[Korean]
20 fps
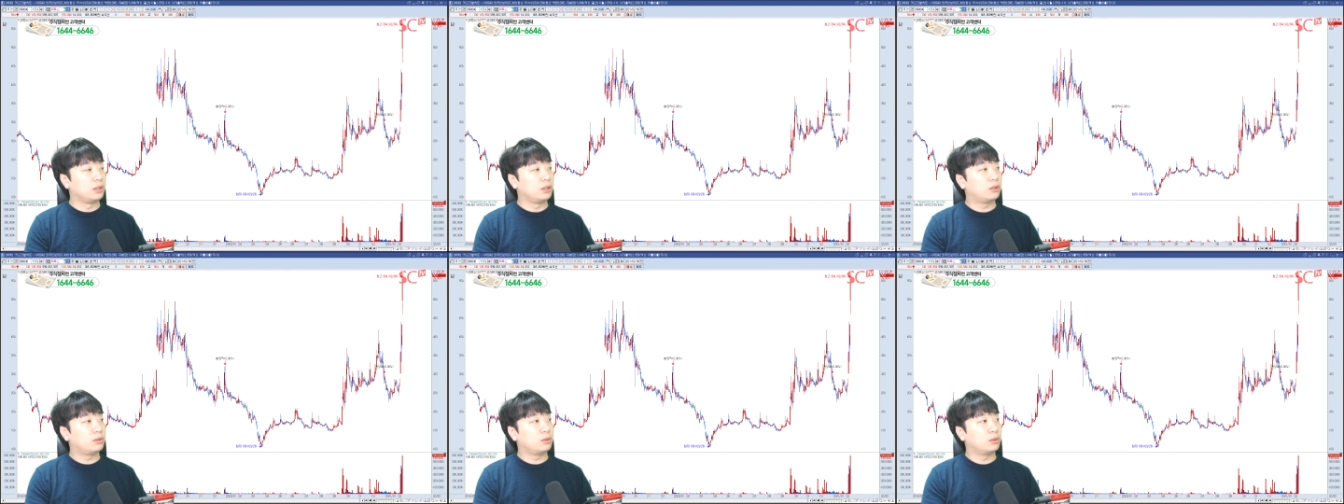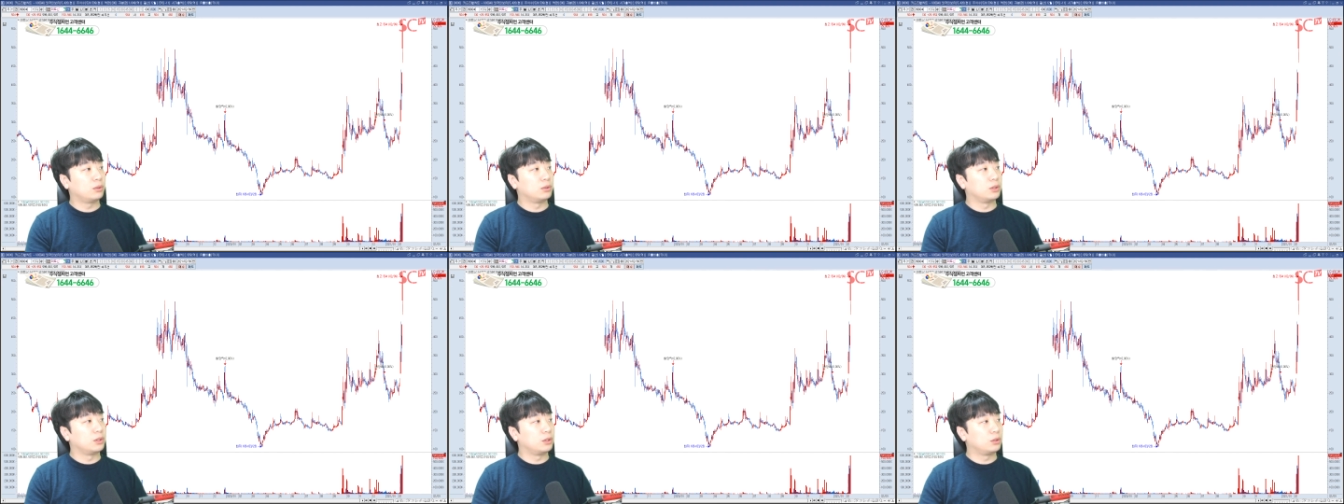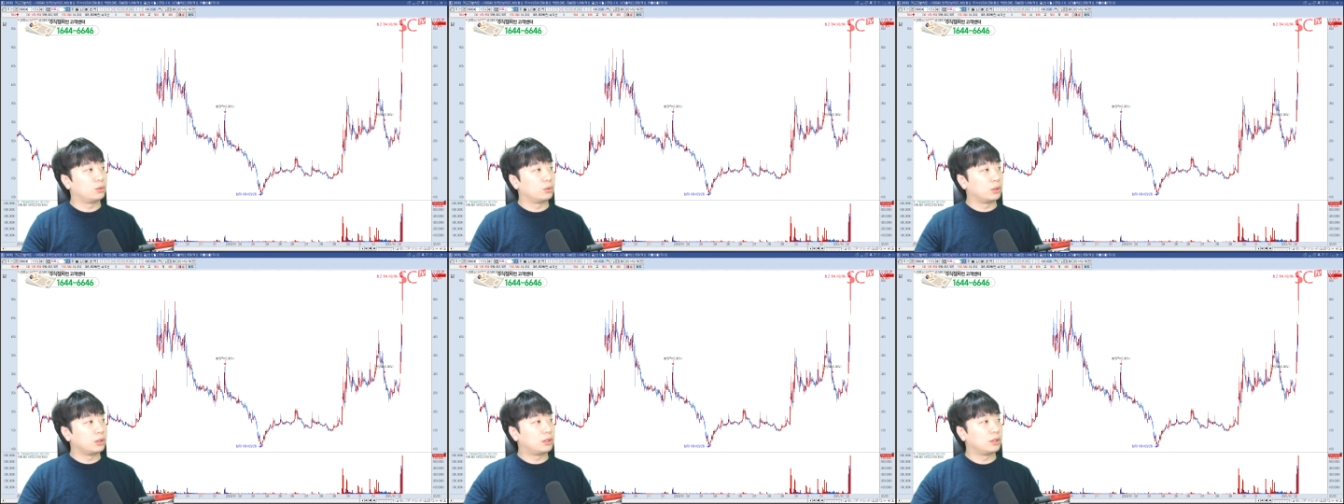
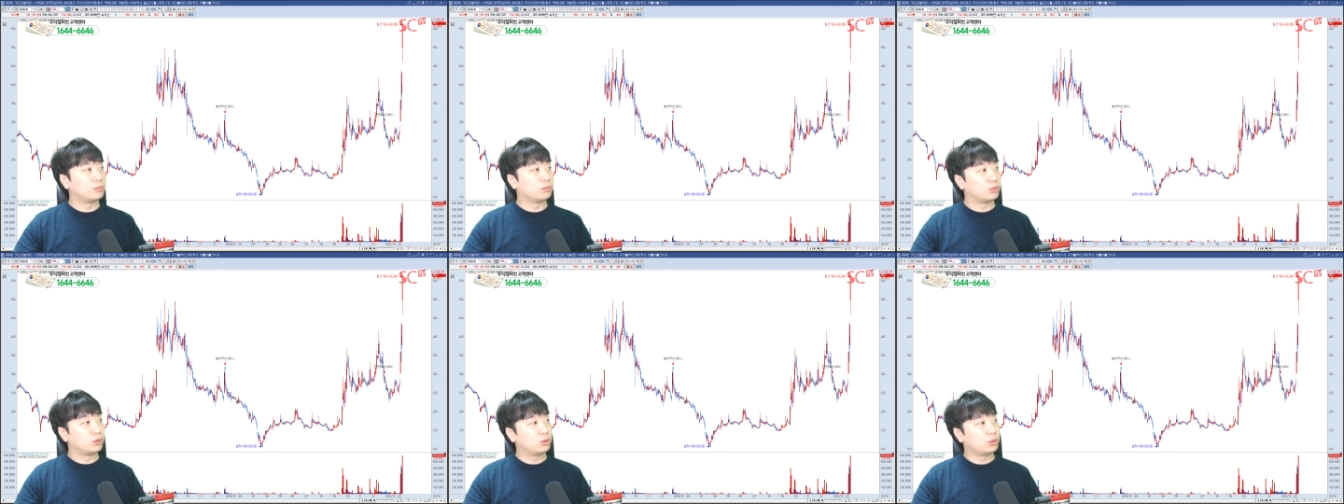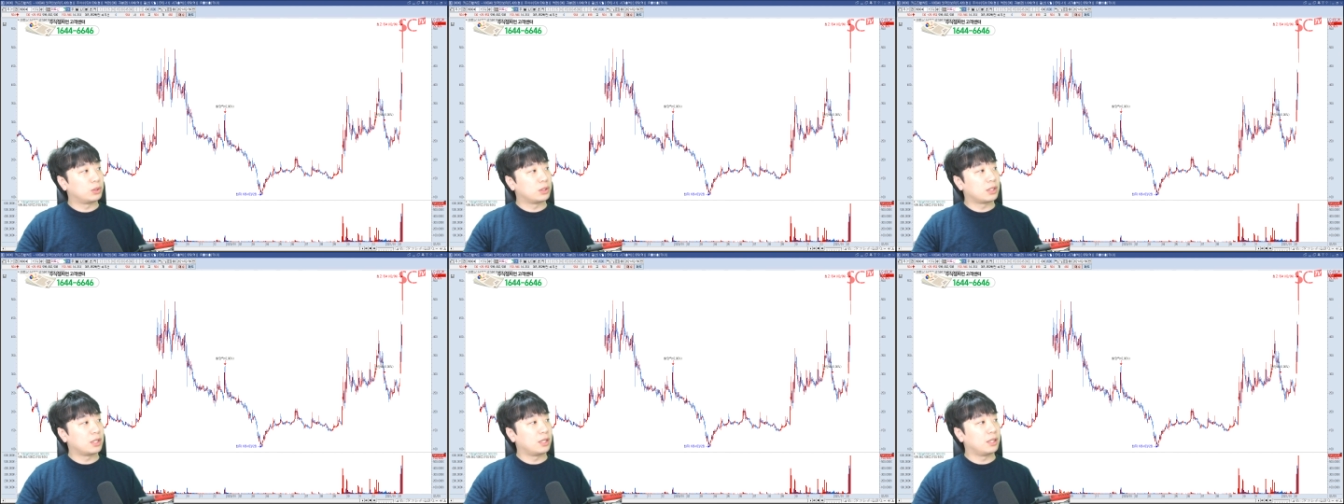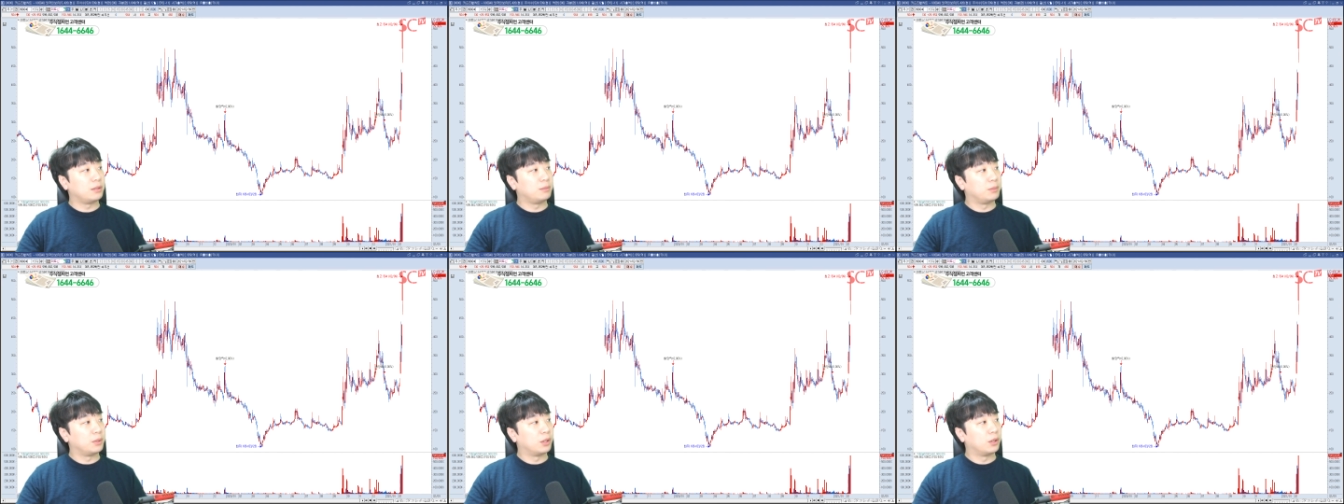이트론은 도대체 무슨
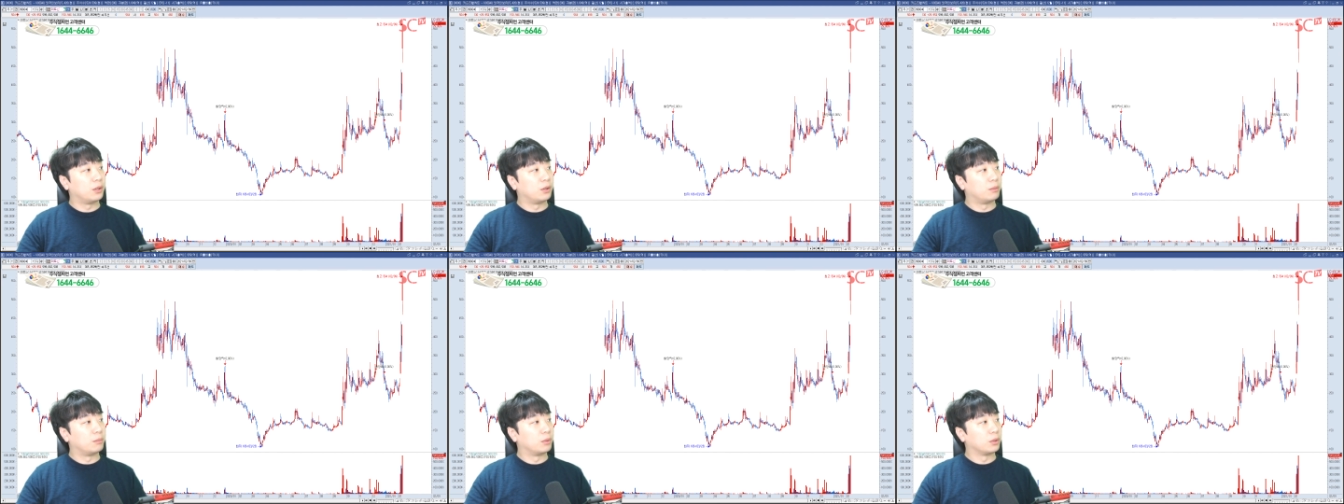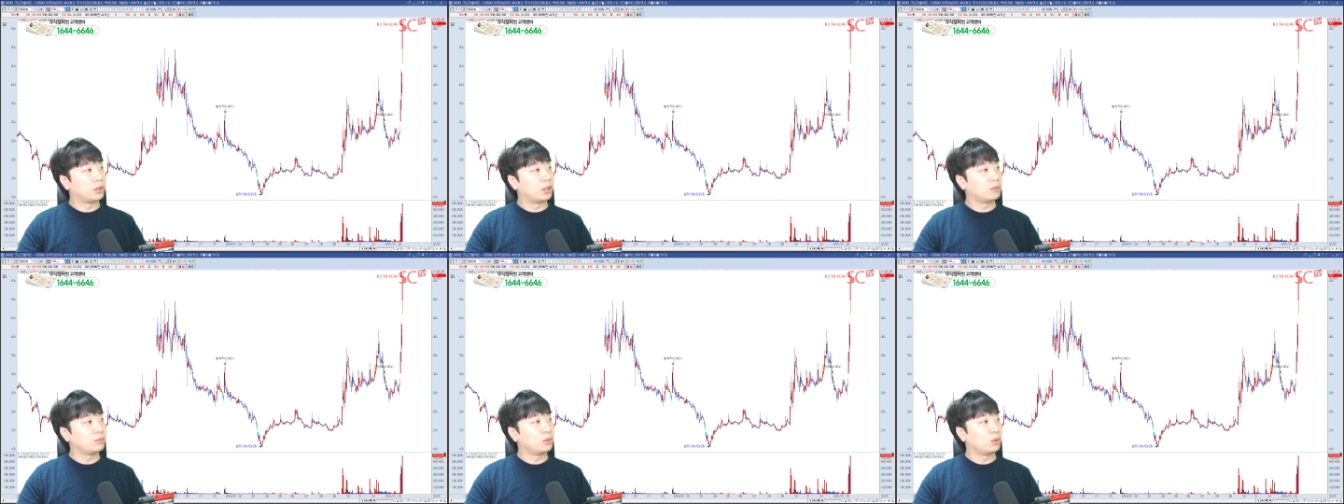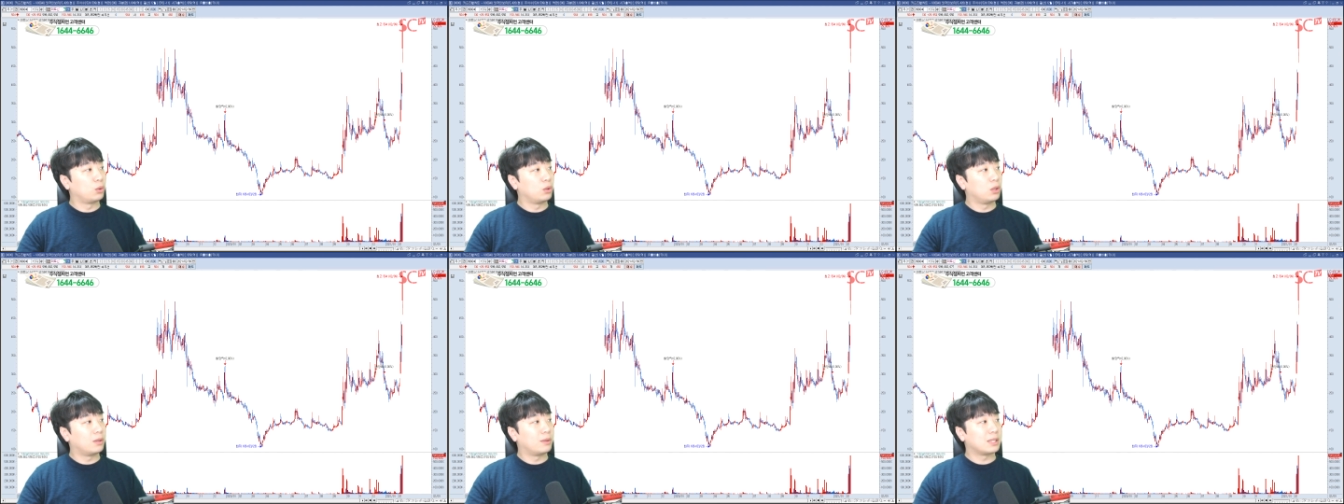회사이며 뭐
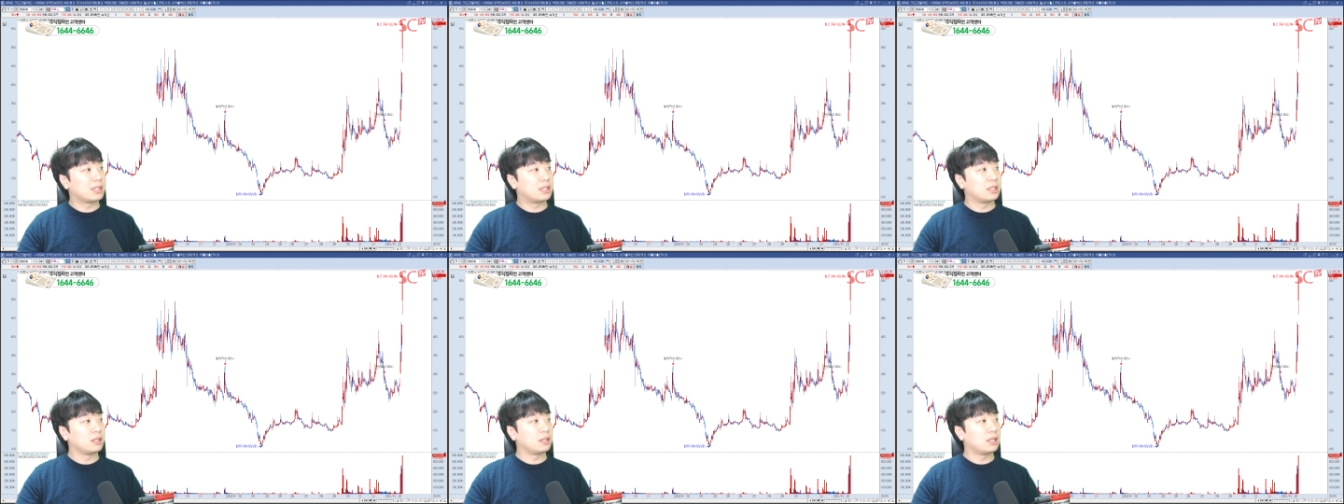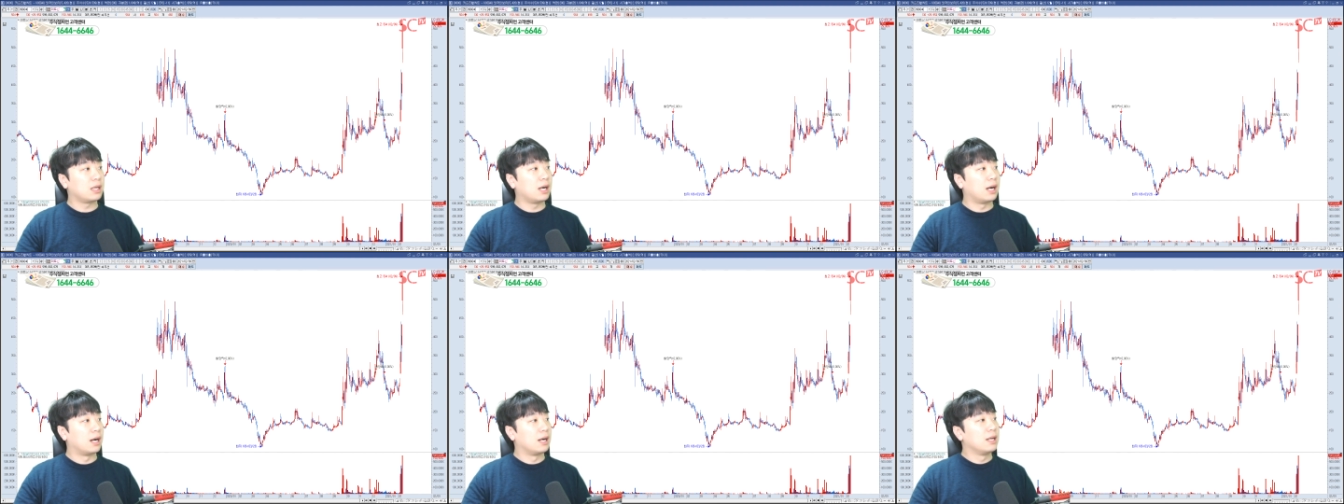때문에 올라왔을까?